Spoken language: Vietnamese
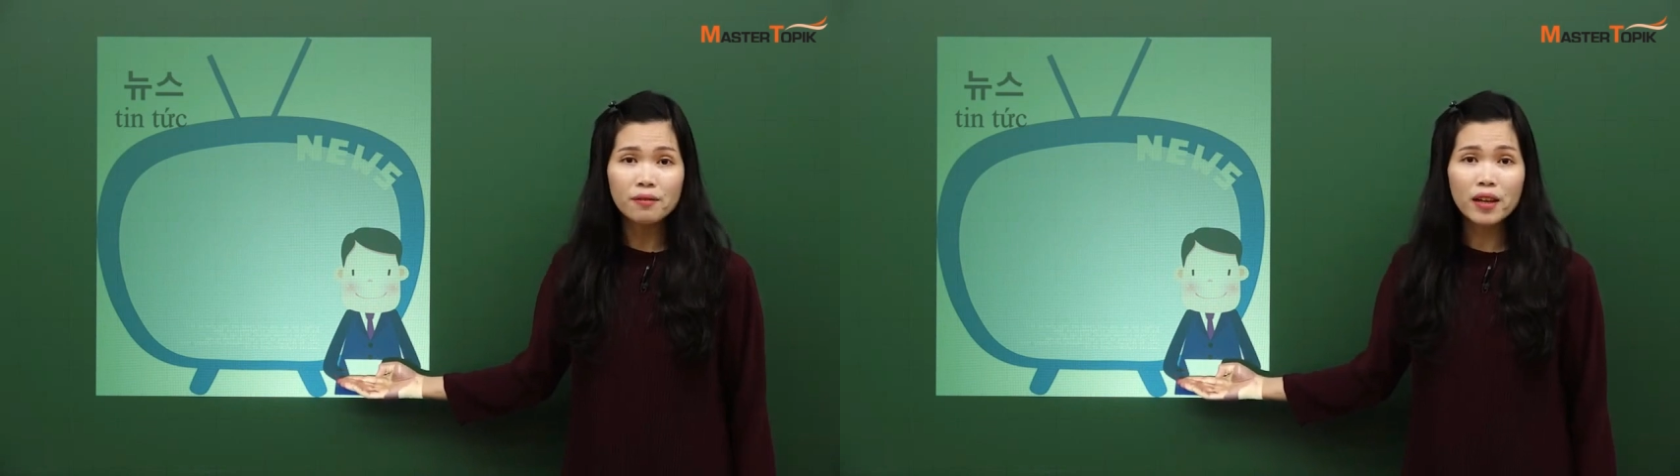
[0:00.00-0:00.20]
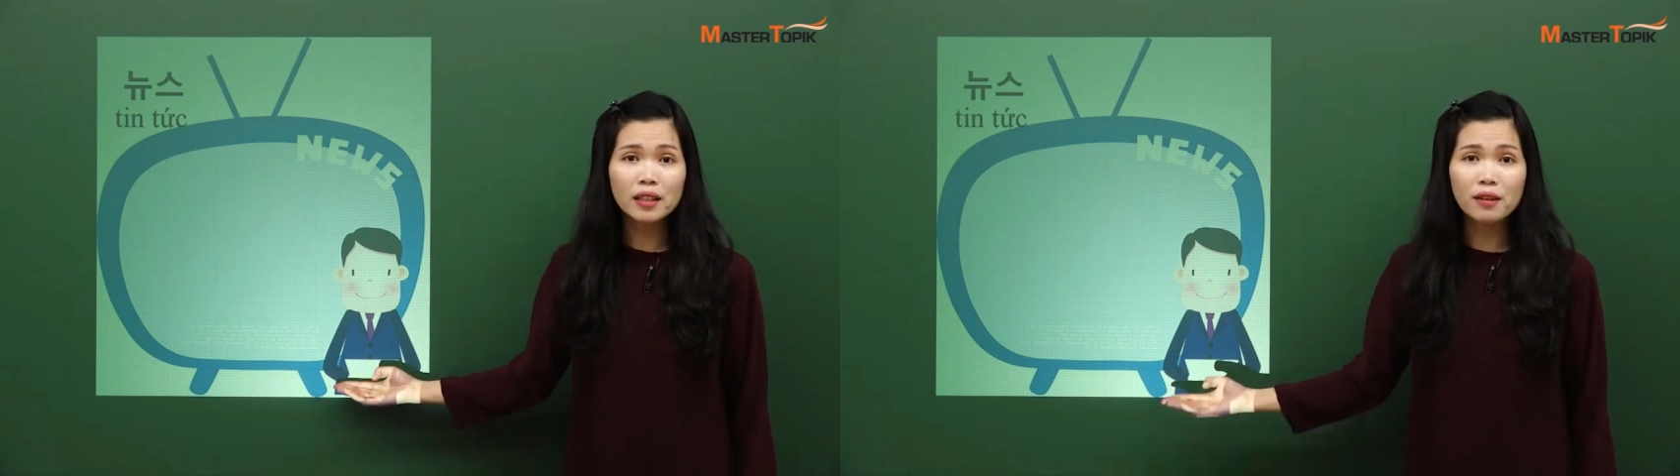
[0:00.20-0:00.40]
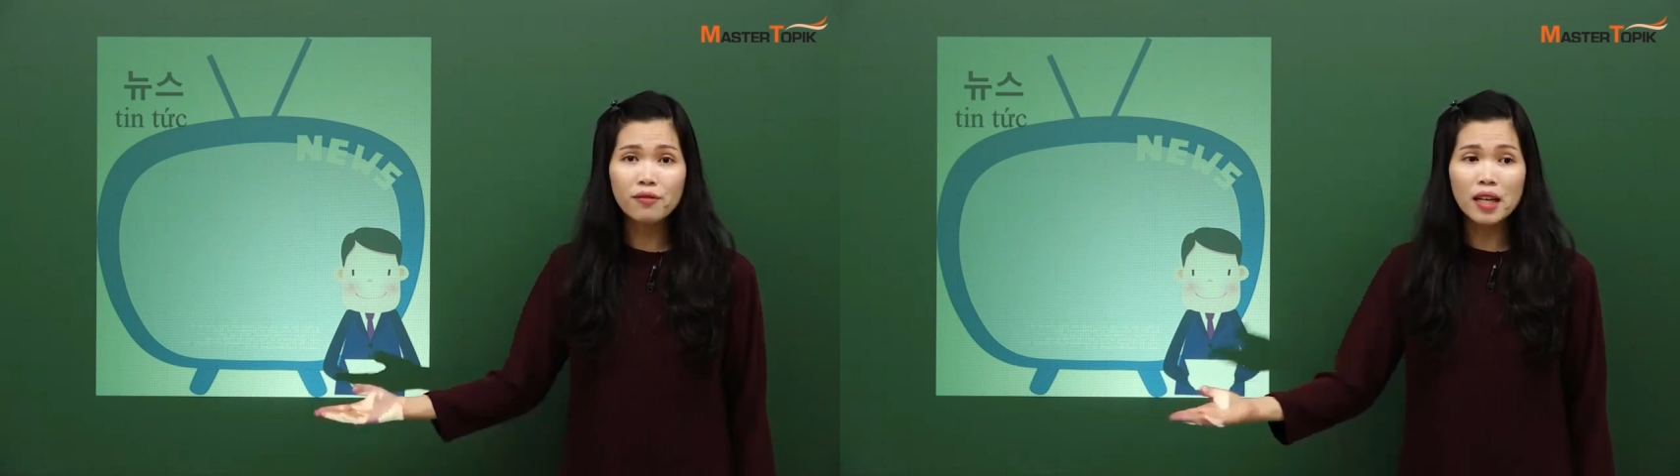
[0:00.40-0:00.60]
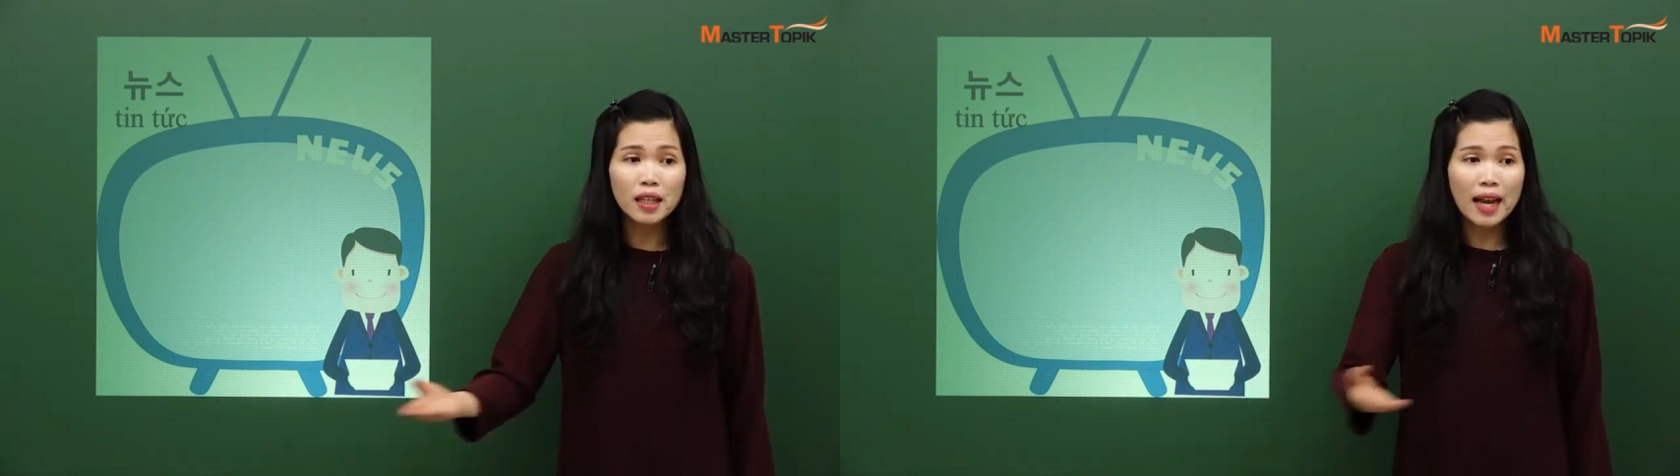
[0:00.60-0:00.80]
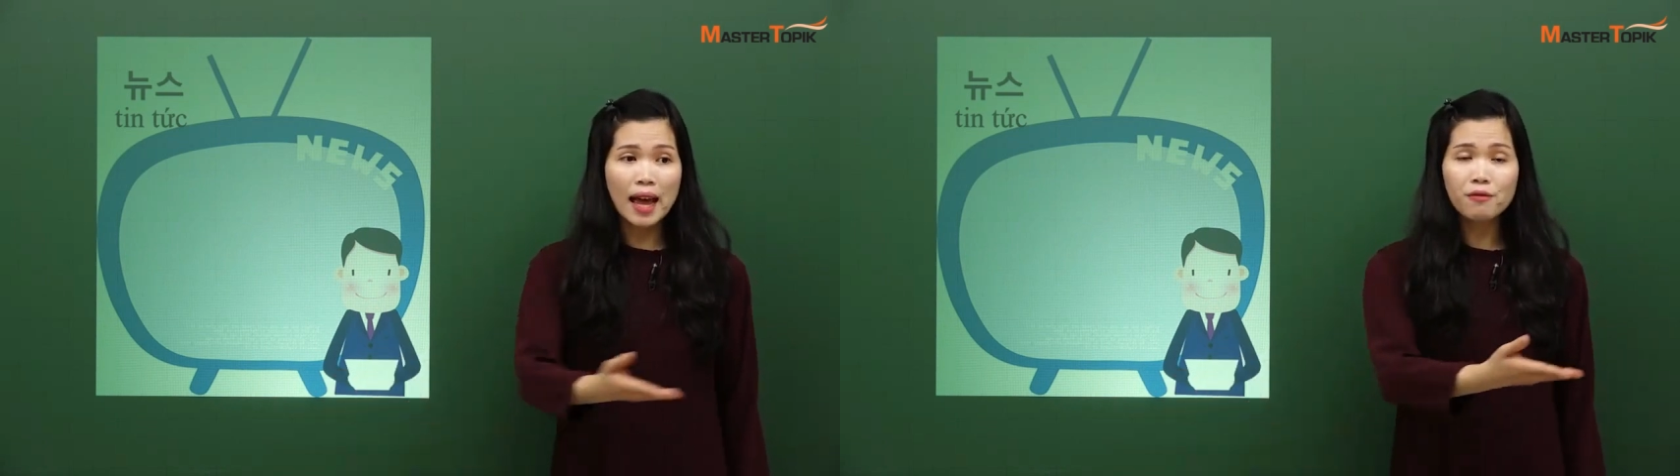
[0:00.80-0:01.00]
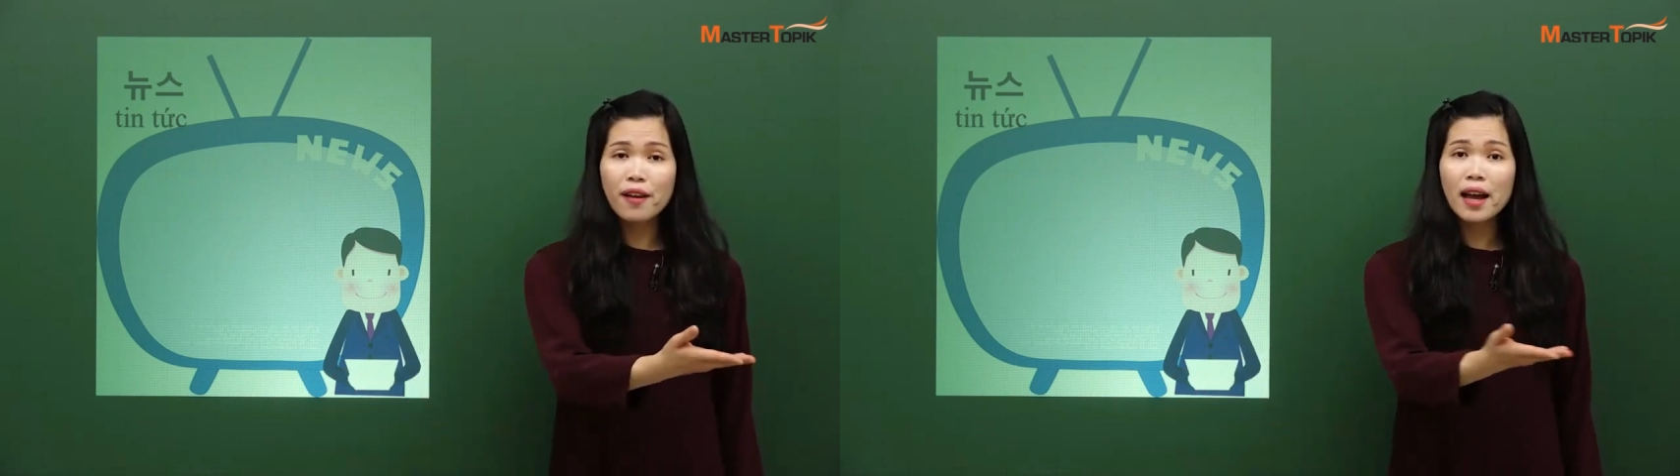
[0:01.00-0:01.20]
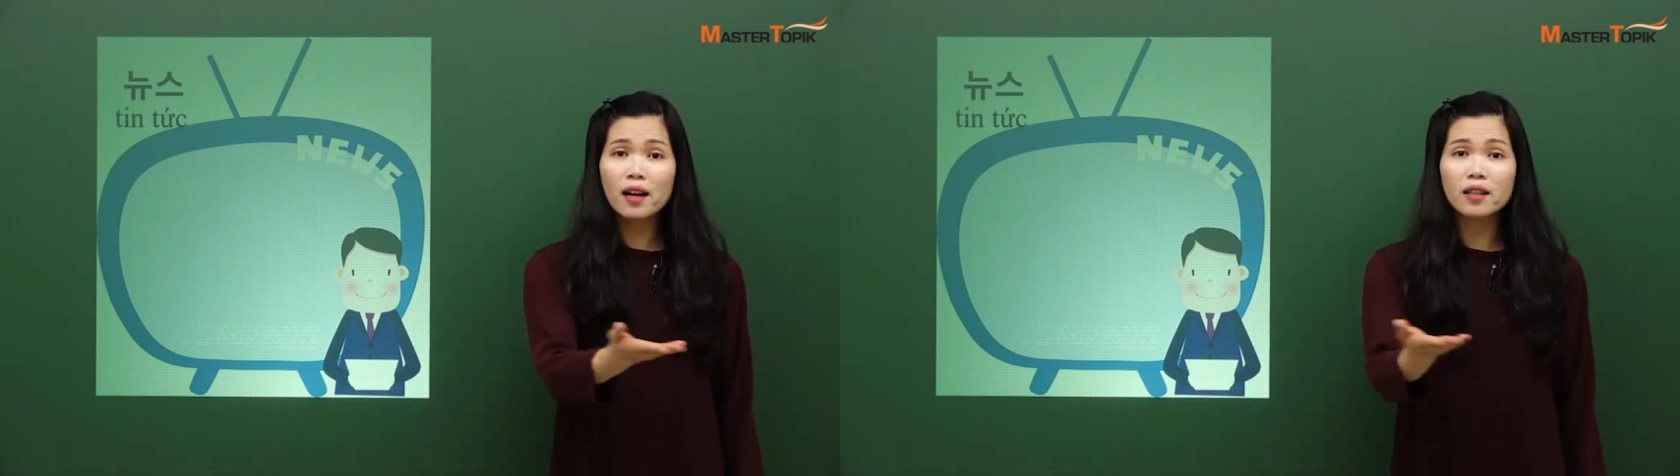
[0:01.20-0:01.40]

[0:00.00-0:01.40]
Phát thanh viên thì đang phát